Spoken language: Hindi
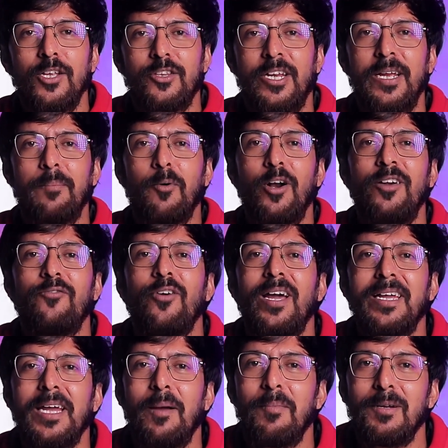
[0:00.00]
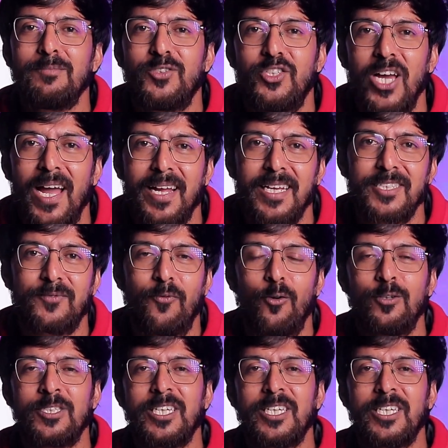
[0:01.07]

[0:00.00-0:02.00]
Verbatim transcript: 3.5 पॉइंट mm जैक इस फोन